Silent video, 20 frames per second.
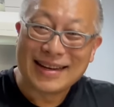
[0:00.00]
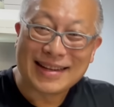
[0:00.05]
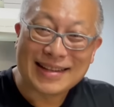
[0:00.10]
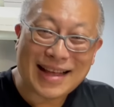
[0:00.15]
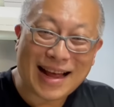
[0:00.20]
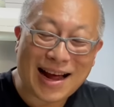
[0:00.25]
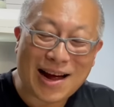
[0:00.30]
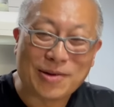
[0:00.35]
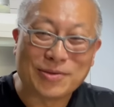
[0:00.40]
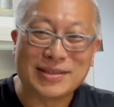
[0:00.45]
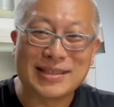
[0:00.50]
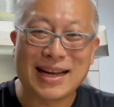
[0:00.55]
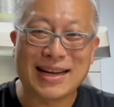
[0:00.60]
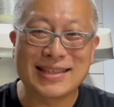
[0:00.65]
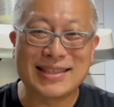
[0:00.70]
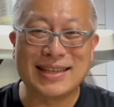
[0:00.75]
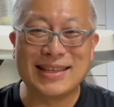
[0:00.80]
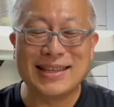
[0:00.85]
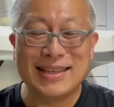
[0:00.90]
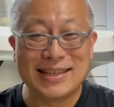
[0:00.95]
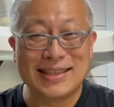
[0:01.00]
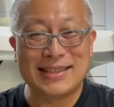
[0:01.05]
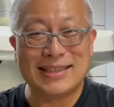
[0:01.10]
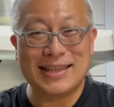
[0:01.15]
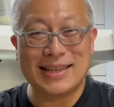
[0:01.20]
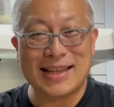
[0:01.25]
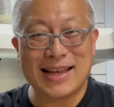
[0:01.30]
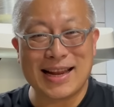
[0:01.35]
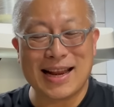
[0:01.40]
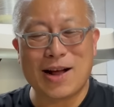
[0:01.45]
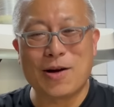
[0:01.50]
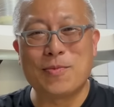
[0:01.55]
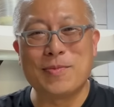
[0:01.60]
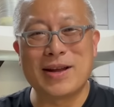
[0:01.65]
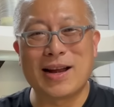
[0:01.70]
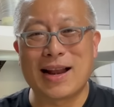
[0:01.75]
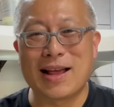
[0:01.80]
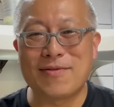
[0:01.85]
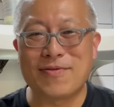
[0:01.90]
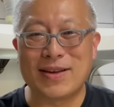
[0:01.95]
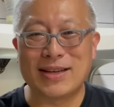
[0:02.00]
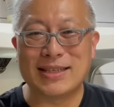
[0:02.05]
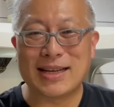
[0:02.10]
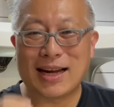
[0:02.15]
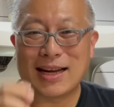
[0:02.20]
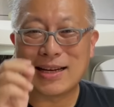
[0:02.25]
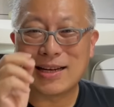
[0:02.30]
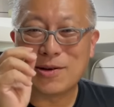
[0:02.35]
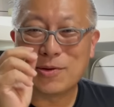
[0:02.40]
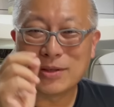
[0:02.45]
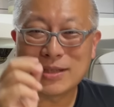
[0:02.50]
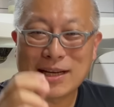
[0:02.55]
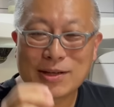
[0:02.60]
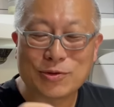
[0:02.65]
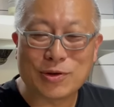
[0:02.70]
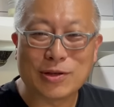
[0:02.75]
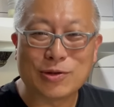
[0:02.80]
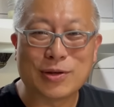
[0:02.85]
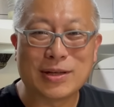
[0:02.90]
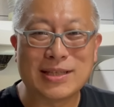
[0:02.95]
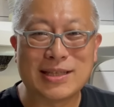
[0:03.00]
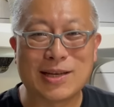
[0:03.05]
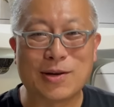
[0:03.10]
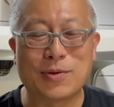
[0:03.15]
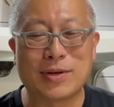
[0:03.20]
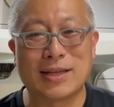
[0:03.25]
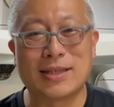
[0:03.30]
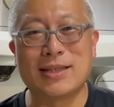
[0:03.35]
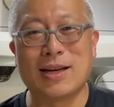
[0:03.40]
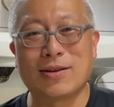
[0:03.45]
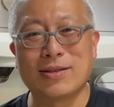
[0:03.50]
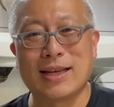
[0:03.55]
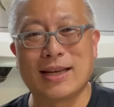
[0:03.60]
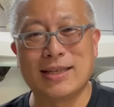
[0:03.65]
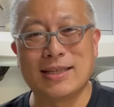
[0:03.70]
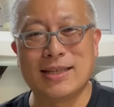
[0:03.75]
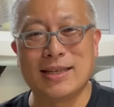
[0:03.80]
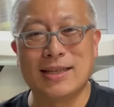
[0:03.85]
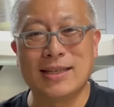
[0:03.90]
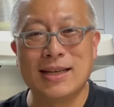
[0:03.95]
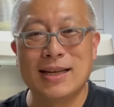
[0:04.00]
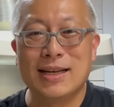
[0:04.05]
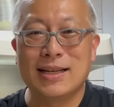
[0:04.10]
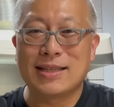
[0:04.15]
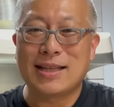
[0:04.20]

大家好，我是张欣。今天呢，我们要来分享一个我在眷村吃过的小点心。